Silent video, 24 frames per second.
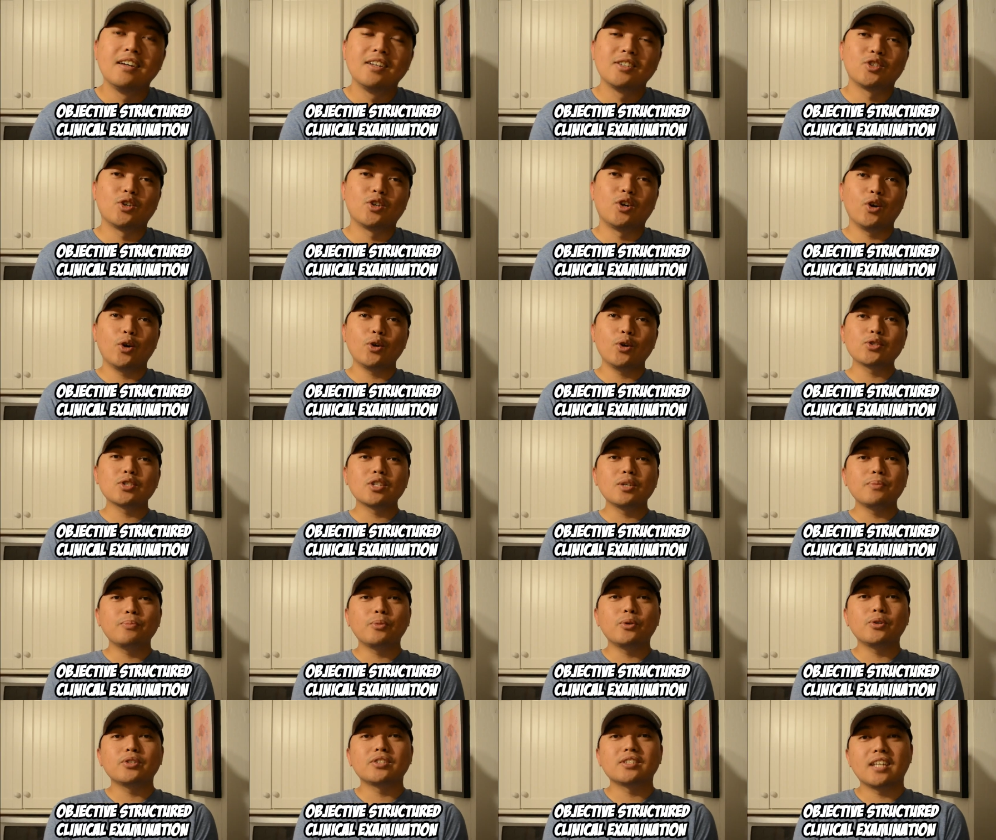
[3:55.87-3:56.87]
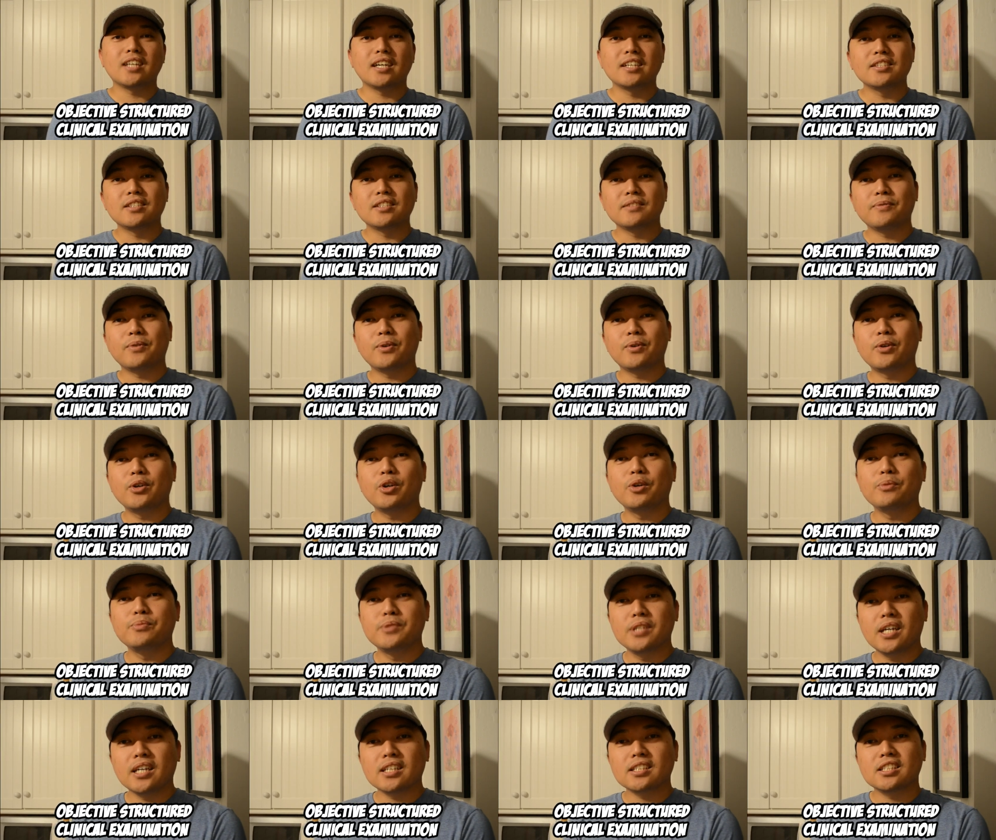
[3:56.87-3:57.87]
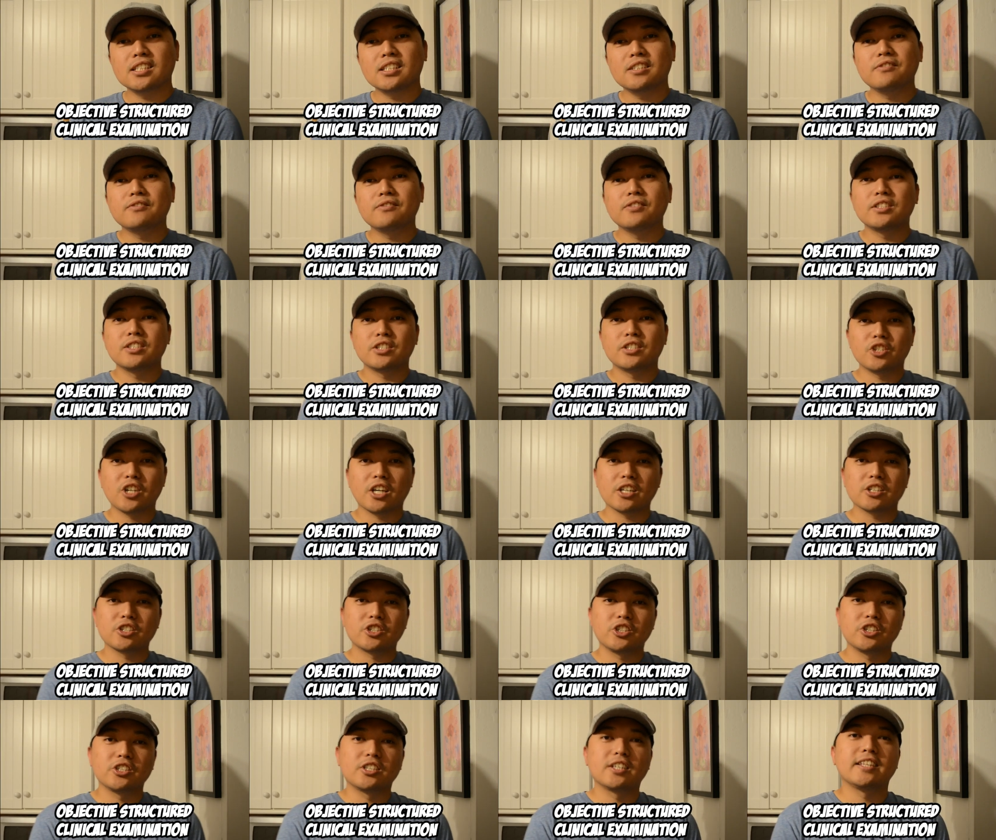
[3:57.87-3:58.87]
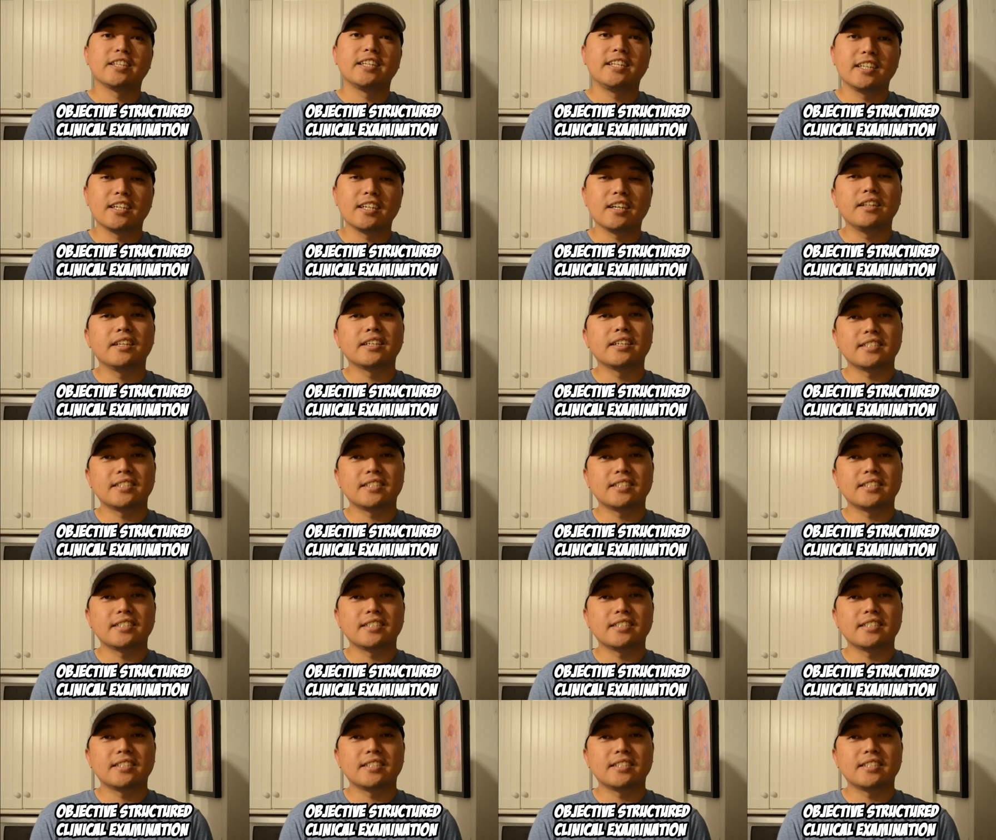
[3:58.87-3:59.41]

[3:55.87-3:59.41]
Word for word: So, ang OSCE po stands for Objective Structured Clinical